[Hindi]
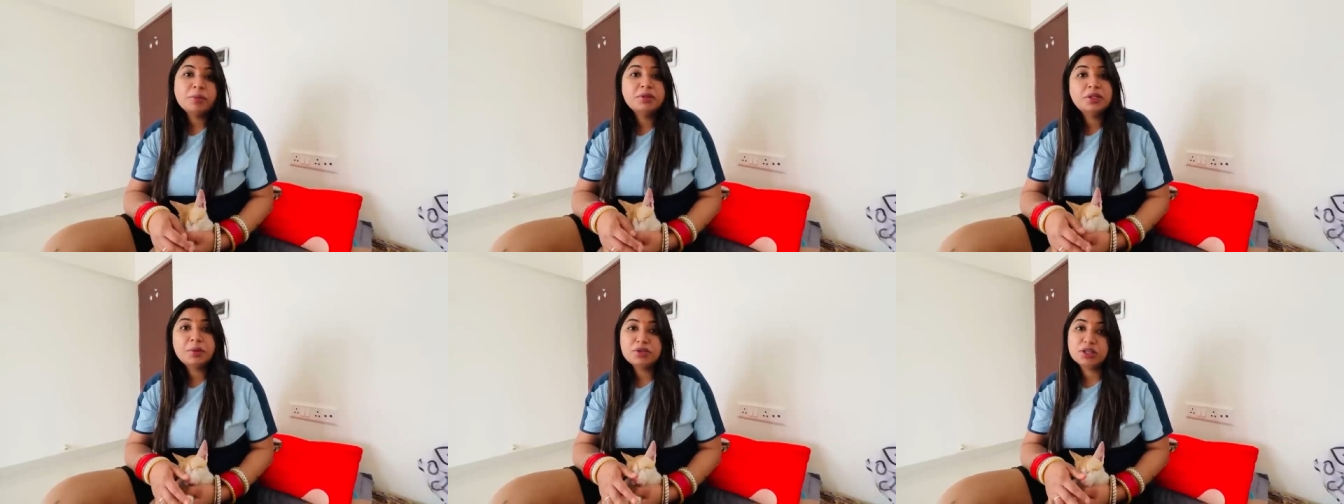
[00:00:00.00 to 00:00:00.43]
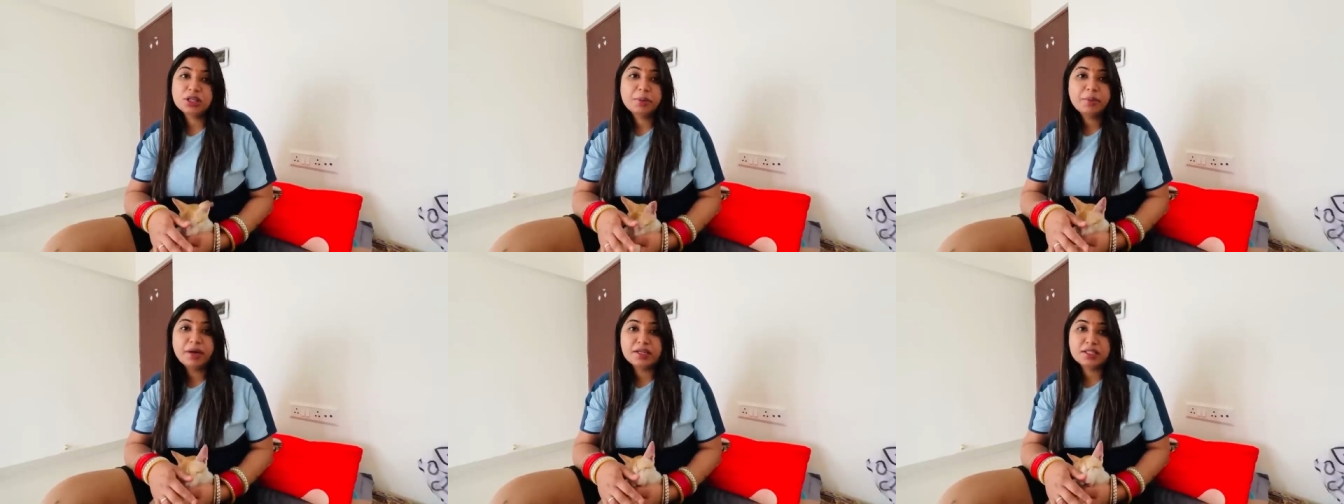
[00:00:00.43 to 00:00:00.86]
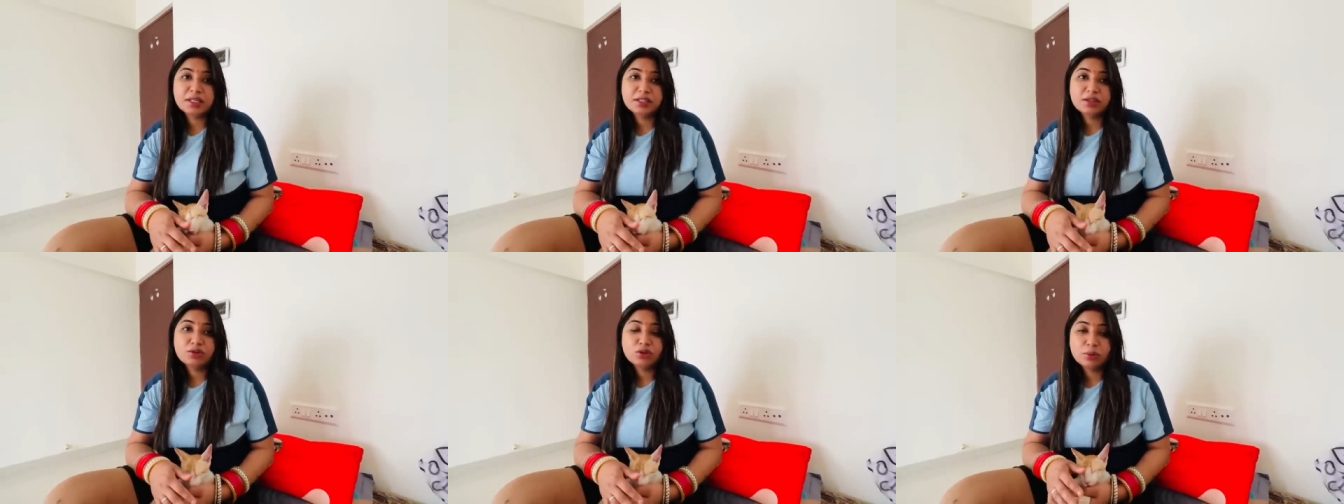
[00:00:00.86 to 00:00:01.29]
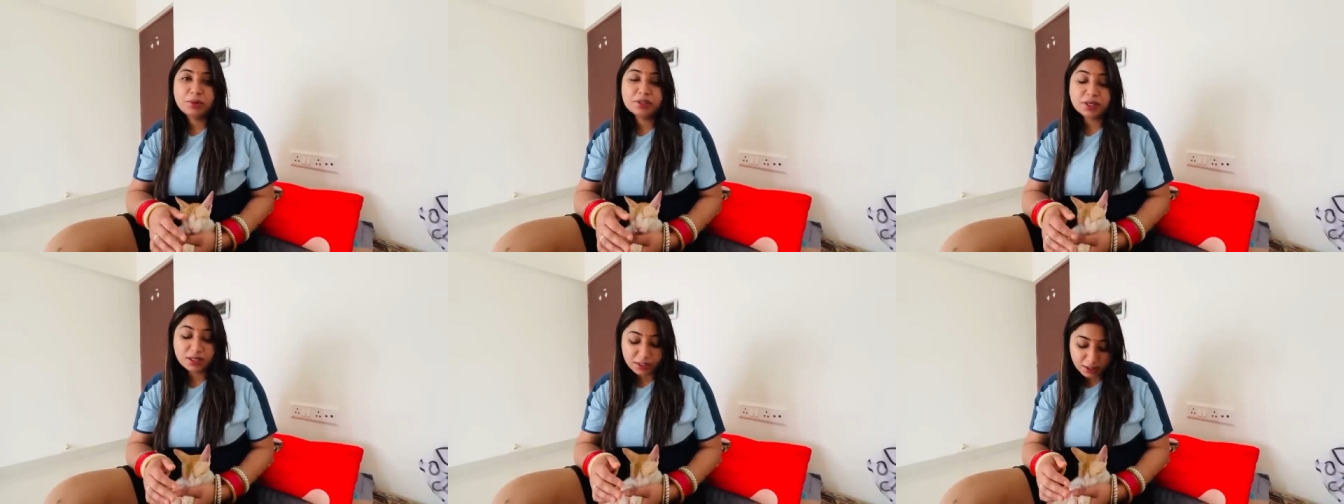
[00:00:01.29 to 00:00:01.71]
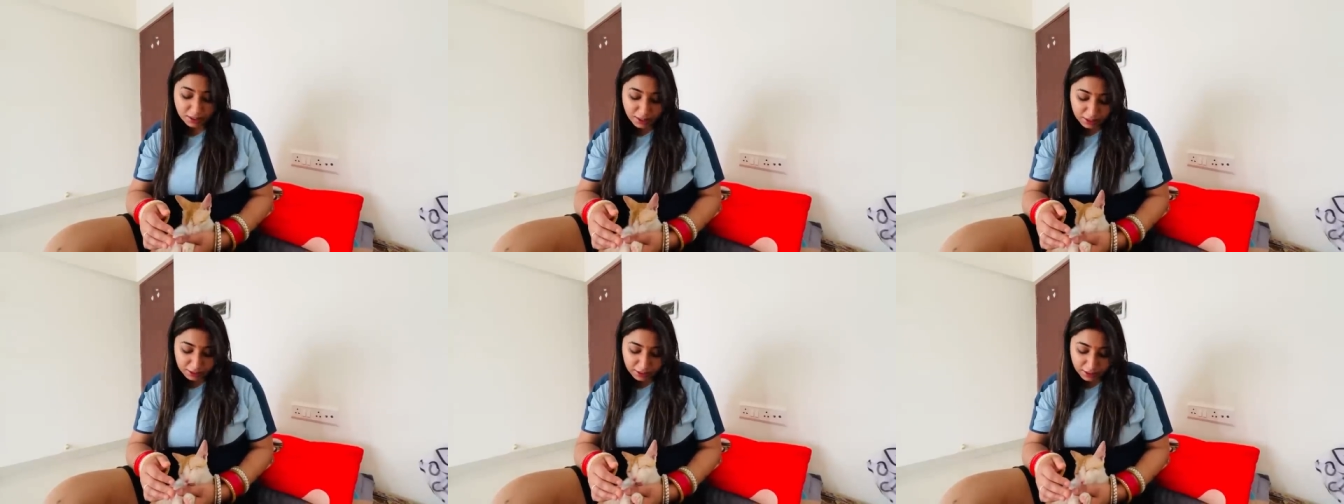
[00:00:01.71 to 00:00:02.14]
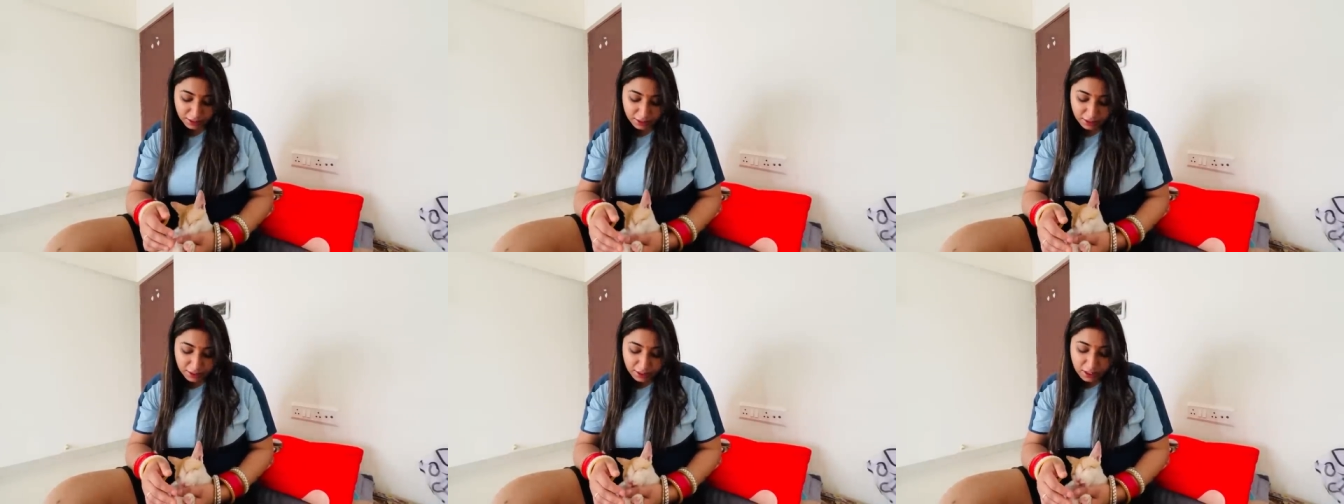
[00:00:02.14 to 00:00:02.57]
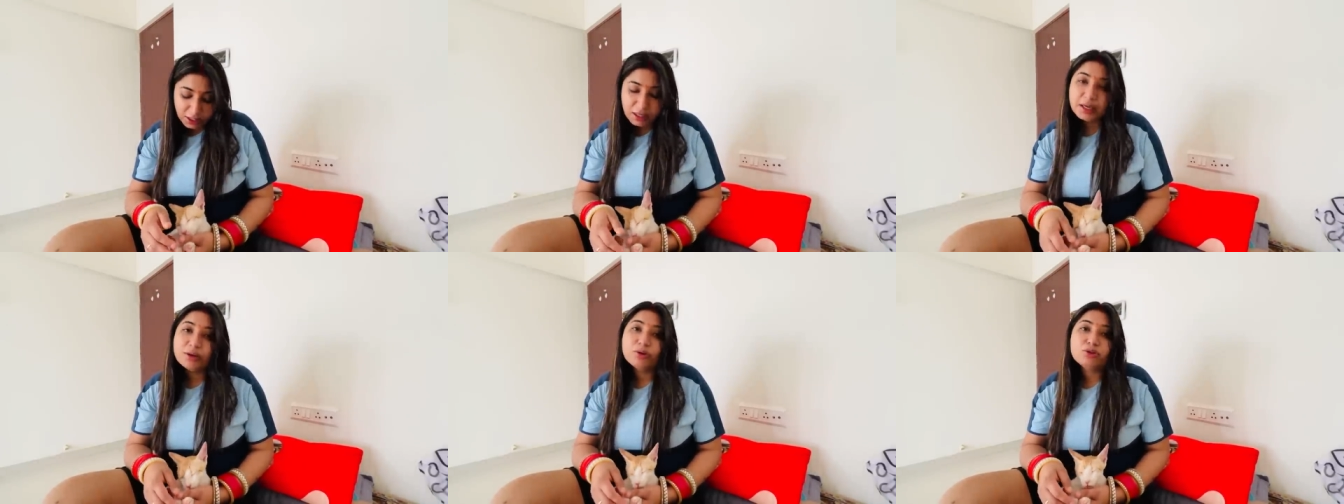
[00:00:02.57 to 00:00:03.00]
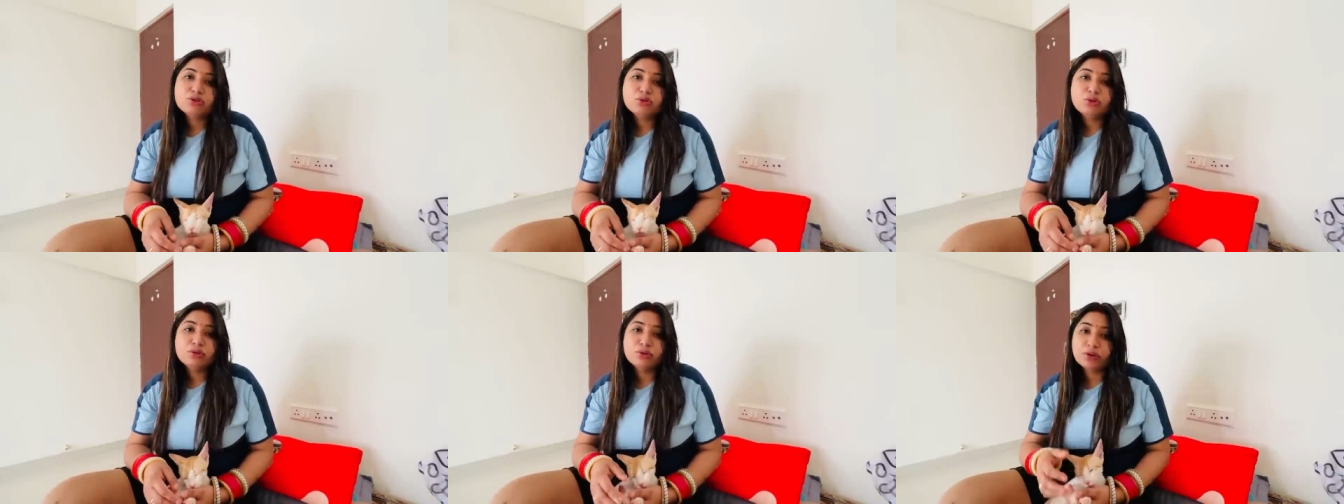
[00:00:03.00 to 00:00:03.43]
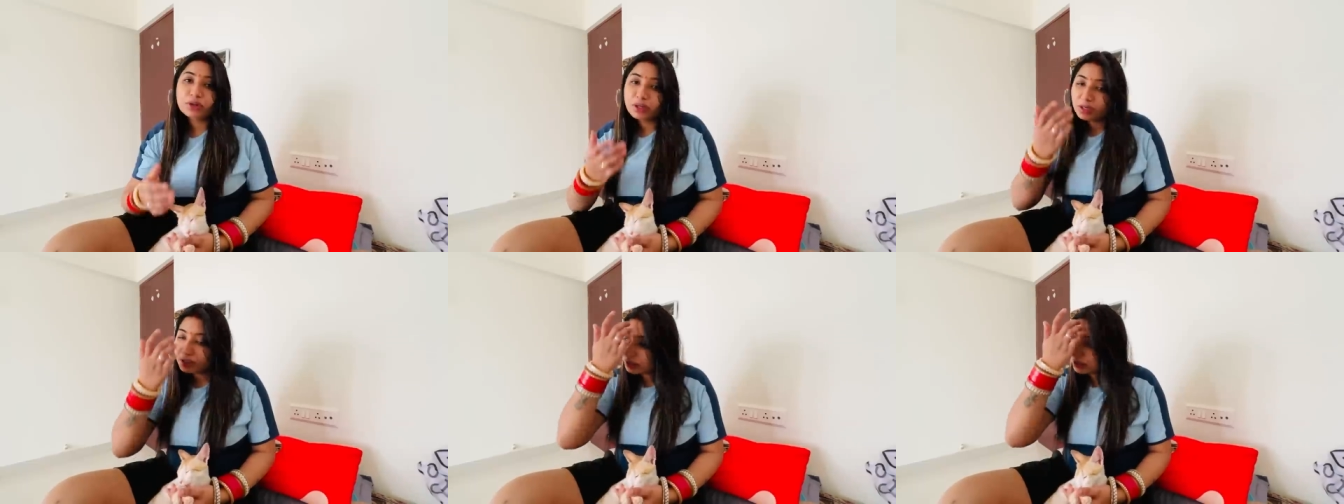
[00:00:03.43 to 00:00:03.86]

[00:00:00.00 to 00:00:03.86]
मंदिर में चढ़ के बैठ जाता है तो हमें इसका डर रहता है कहीं कुछ तोड़ फोड़ ना कर